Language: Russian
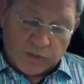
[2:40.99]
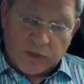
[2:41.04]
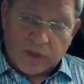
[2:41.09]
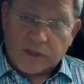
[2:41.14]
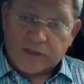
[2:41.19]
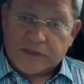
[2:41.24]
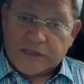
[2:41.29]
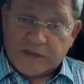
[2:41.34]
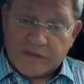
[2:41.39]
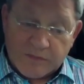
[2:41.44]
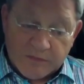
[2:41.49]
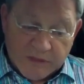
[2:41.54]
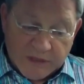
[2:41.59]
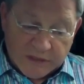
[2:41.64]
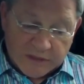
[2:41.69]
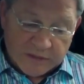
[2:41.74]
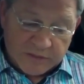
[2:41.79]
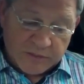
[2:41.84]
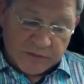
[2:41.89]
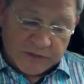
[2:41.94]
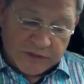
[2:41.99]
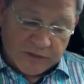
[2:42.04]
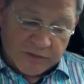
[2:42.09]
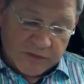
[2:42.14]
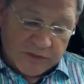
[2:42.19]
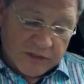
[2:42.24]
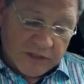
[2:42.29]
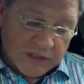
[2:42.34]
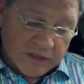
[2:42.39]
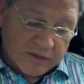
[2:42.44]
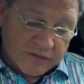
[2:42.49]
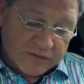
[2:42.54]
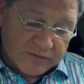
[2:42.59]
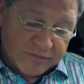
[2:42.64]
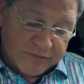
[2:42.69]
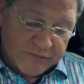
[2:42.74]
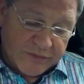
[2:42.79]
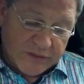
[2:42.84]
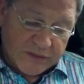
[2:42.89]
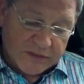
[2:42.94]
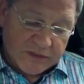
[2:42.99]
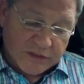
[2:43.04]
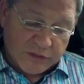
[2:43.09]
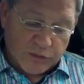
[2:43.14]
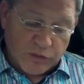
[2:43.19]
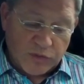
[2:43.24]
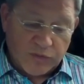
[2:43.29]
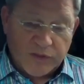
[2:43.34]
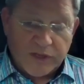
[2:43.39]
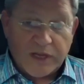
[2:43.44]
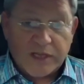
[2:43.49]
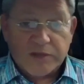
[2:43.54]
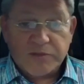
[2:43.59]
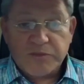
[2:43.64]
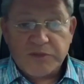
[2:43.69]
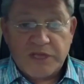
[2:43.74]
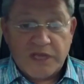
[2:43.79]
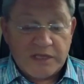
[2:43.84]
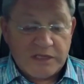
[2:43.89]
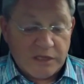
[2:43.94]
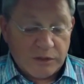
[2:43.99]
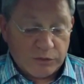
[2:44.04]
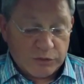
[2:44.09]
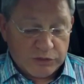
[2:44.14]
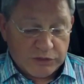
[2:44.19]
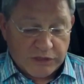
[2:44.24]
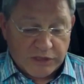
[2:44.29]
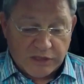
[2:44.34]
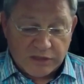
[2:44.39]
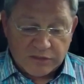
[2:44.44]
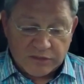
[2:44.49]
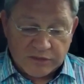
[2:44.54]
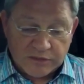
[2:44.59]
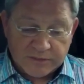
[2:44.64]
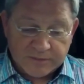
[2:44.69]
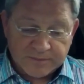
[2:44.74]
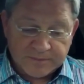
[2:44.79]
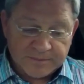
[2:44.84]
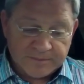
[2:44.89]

оставим так, без комментариев. Э, такой вариант меня не устраивает.